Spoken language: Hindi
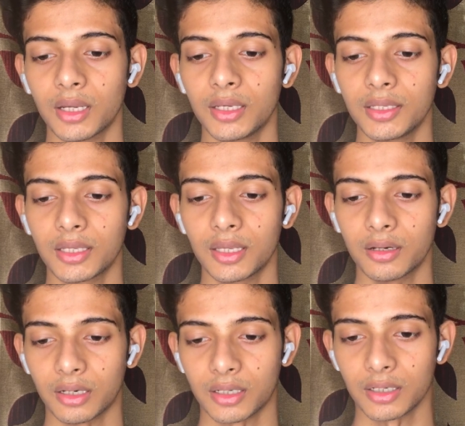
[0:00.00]
आई लीग e खेल
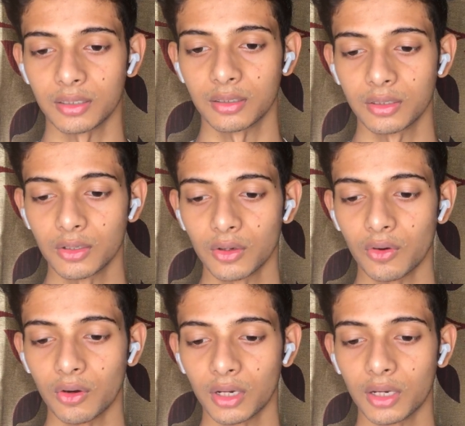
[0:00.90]
रखा है
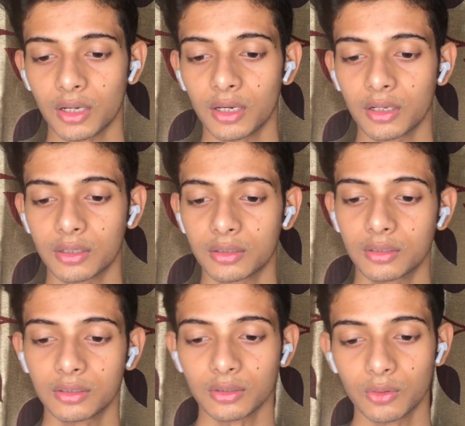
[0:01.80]
और अलग अलग
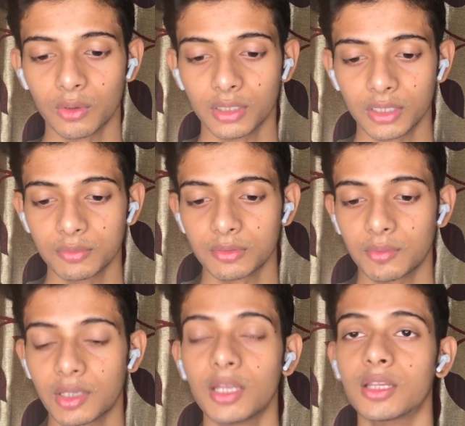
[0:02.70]
गोवा टीम्स में
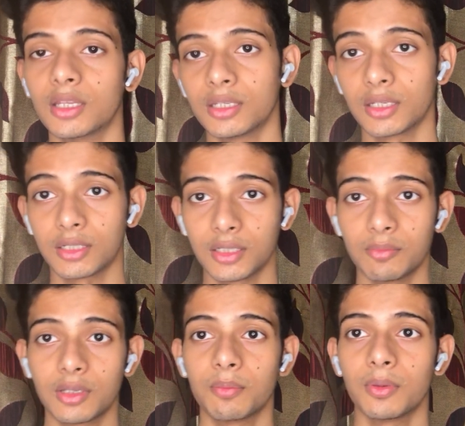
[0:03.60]
भी खेलते हैं इनके
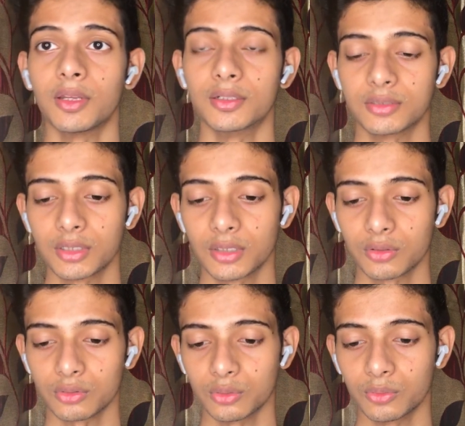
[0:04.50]
टीम के प्लेयर्स
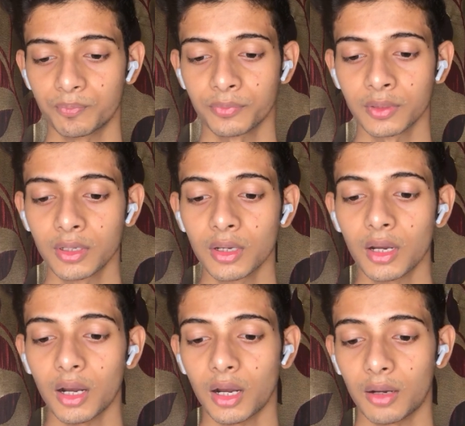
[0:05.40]
सो
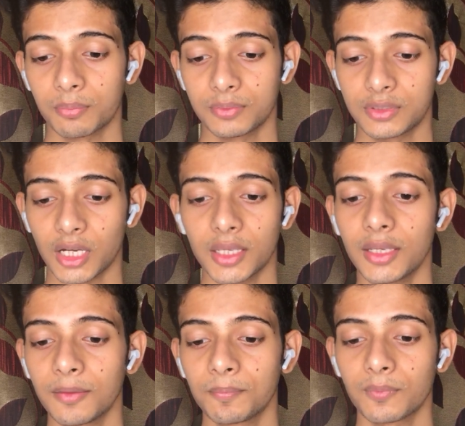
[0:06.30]
आप
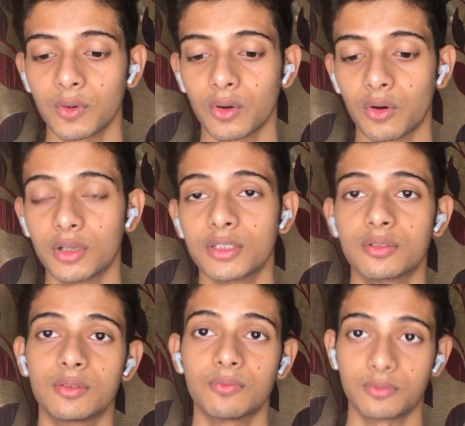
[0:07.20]
जाइए और
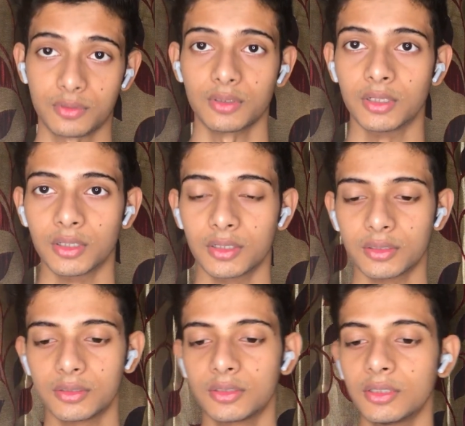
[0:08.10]
इस
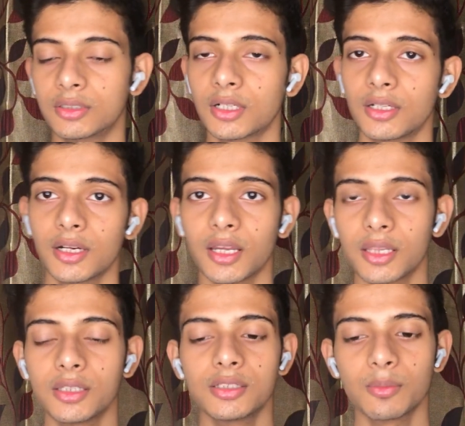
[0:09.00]
इसका
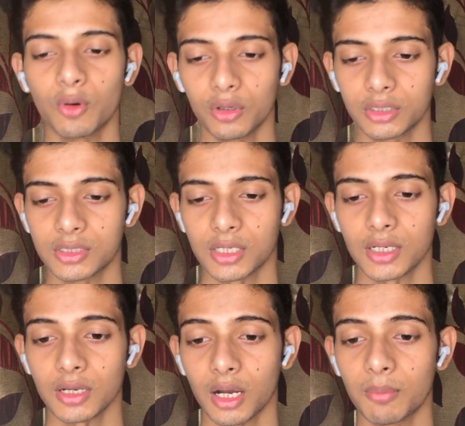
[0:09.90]
ट्रायल दीजिए बहुत अच्छा
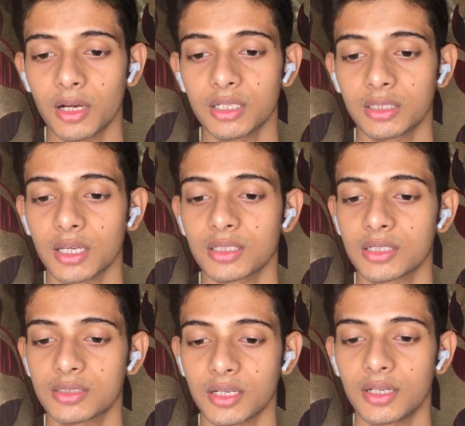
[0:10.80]
है अब आ जाते हैं आज
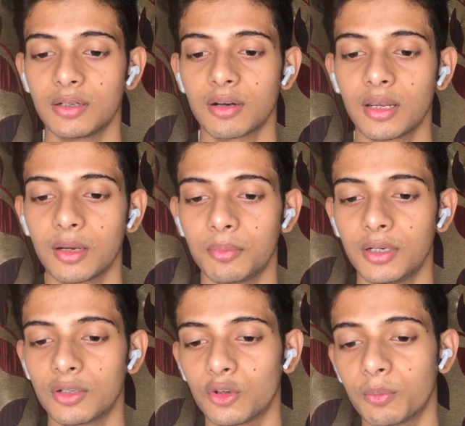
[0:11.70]
के सेकंड ट्रायल
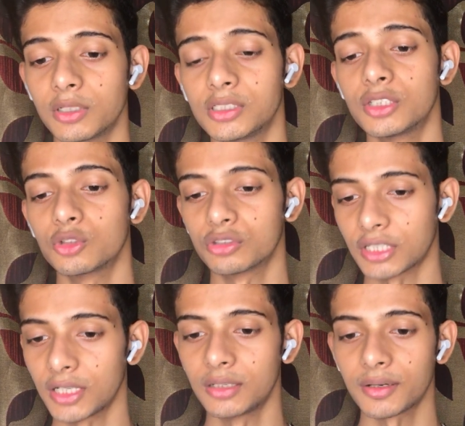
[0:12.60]
अपडेट के ऊपर ये जो
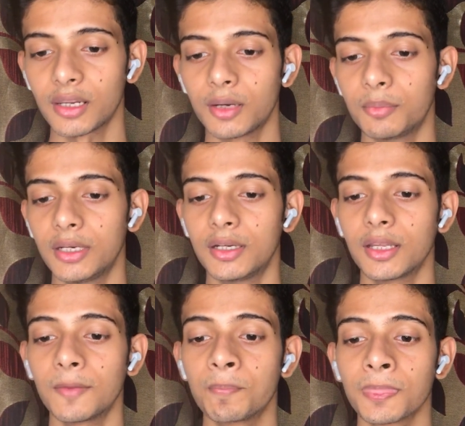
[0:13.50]
सेकंड ट्रायल अपडेट
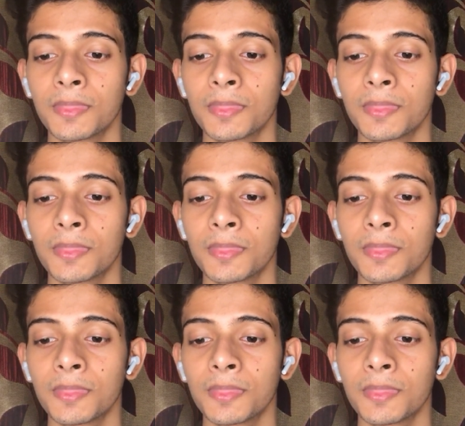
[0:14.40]
है